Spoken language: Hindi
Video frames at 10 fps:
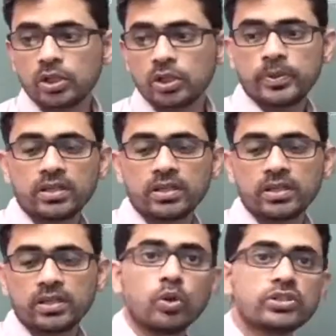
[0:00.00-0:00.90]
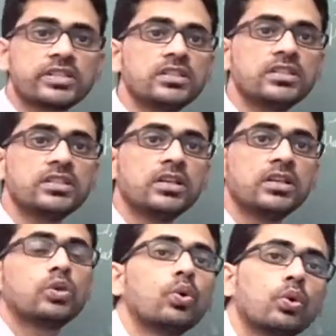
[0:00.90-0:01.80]
इसमें कौन सी स्टेज
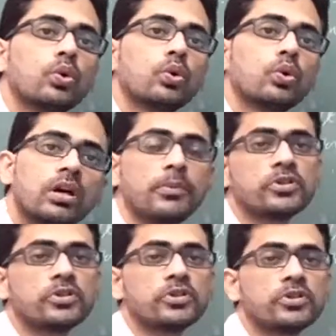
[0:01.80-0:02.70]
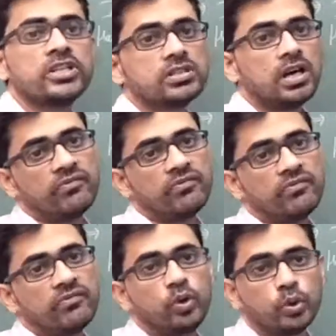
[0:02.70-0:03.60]
तो ग्रव स्टेज
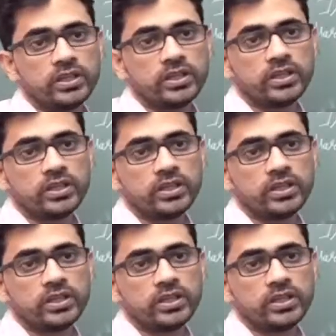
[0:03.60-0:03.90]
हार्मफुल होती है